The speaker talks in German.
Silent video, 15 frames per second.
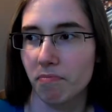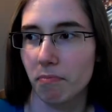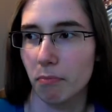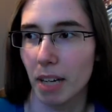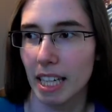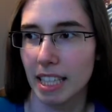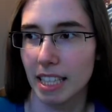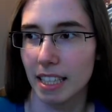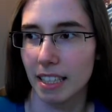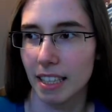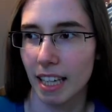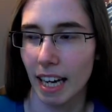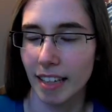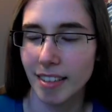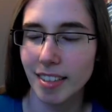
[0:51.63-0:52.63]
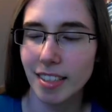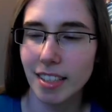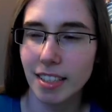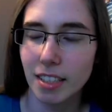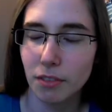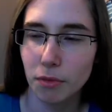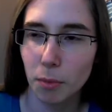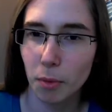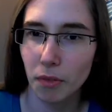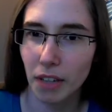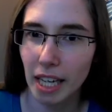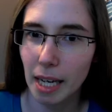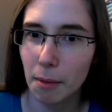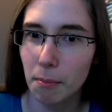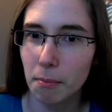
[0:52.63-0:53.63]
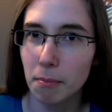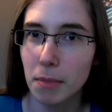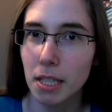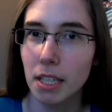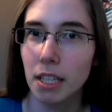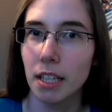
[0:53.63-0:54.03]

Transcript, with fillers: Man kann sich dafür bewerben,